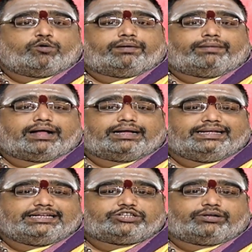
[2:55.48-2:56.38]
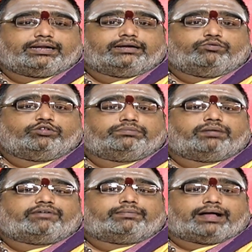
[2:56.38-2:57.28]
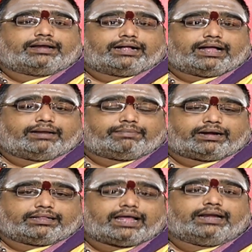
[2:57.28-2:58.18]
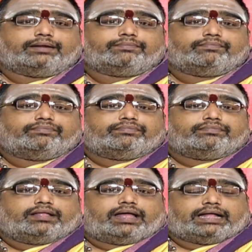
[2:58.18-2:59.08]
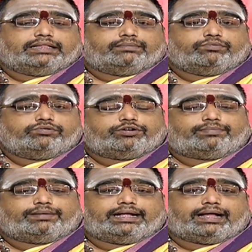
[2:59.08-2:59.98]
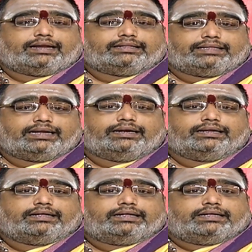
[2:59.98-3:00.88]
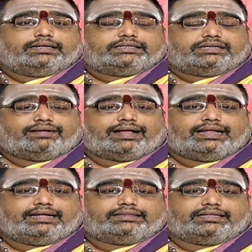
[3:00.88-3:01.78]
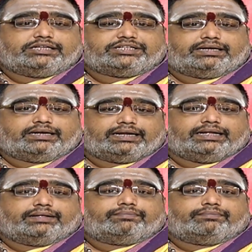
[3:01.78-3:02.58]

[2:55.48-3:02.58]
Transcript: ரூபமாக ஈஸ்வரன் உத்பவமான காலமானதால் அந்த மூன்று மணி காலத்தில் சிவாலயத்தில் சென்று